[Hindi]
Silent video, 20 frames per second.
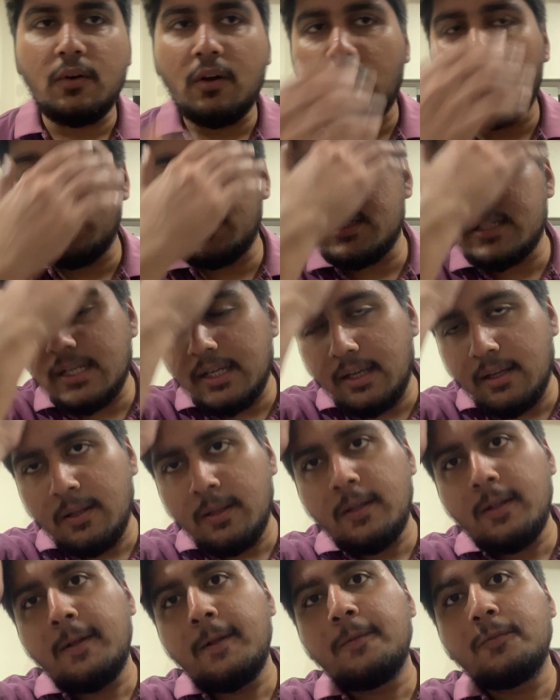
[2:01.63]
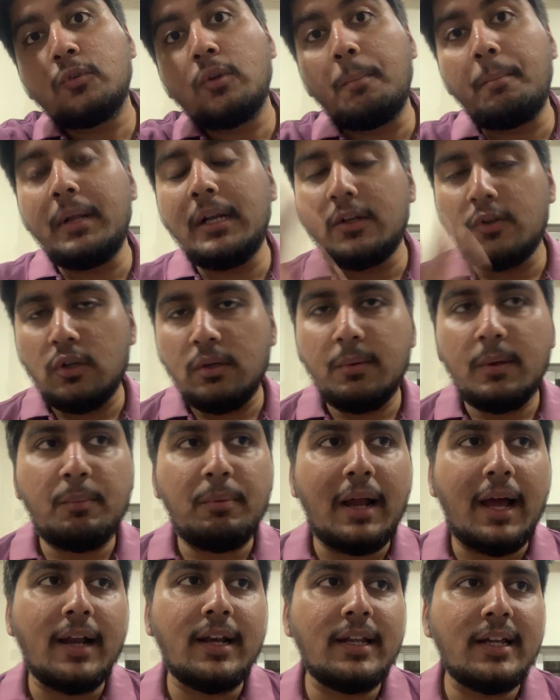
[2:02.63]
ना ऑनेस्टली तो बिल्कुल भी
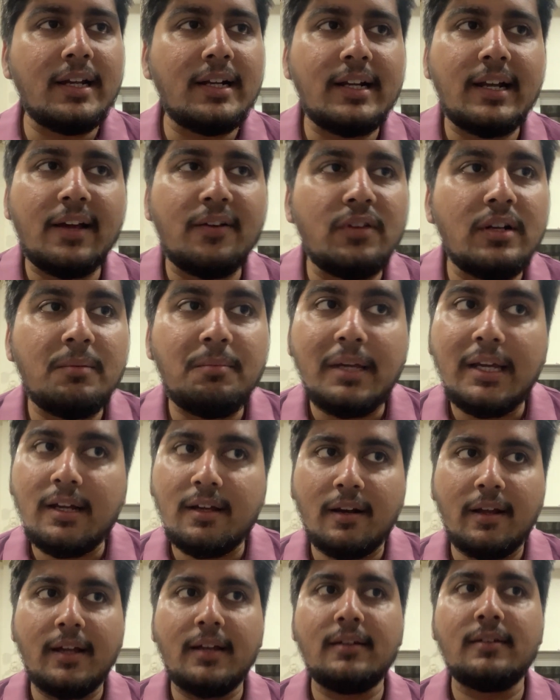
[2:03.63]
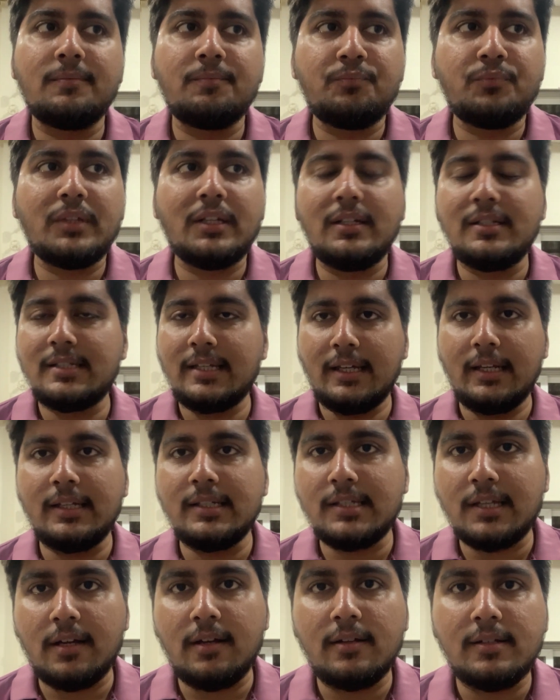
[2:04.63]
प्लान नहीं है डेविल मे क्राई की
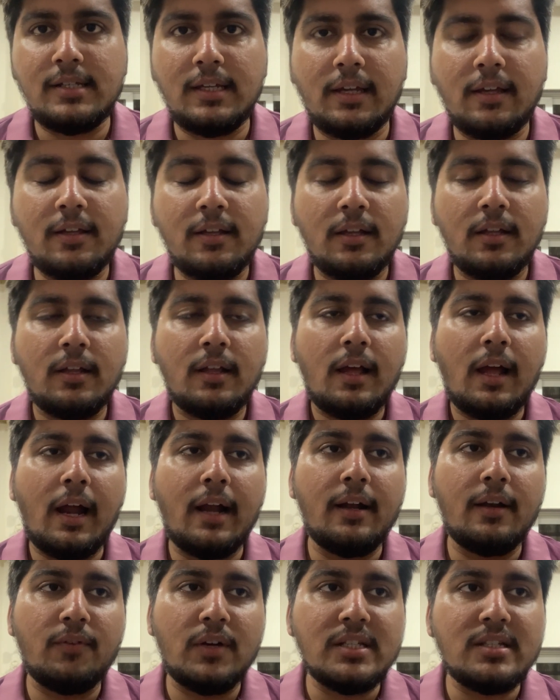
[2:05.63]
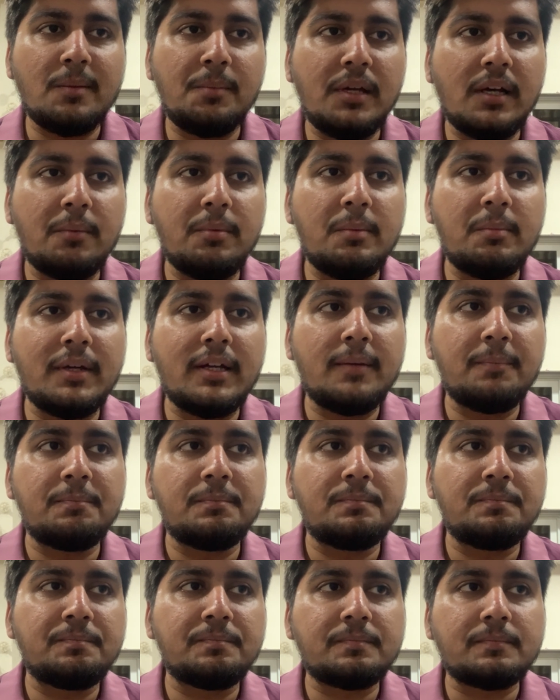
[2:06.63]
सीरीज़ का ठीक है एंड वैसे भी अभी मैं
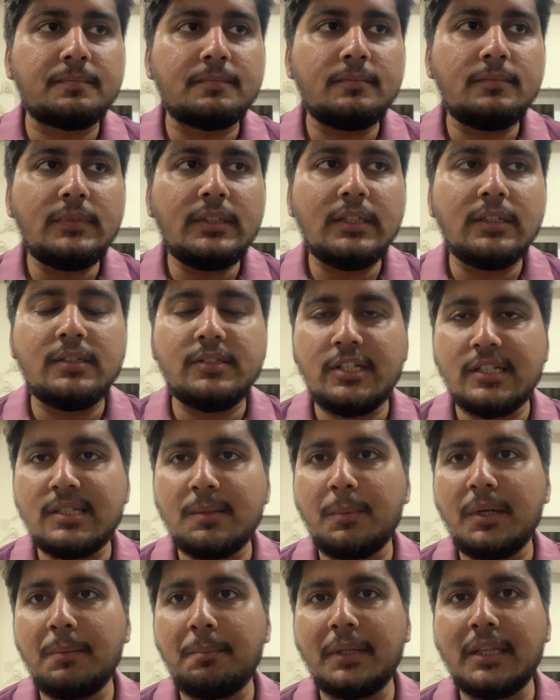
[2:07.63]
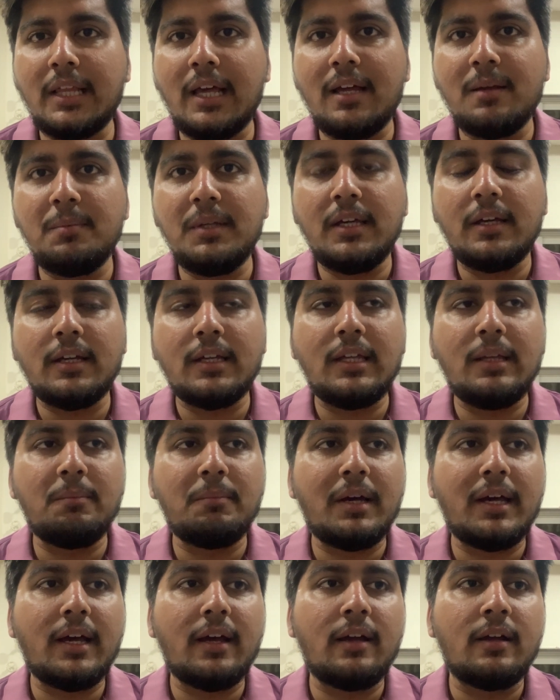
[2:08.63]
जैसे मैंने बताया भी है कि
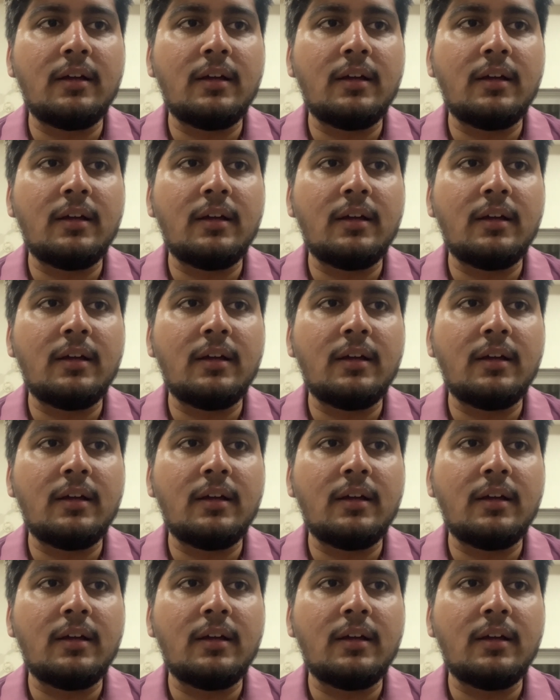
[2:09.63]
मैं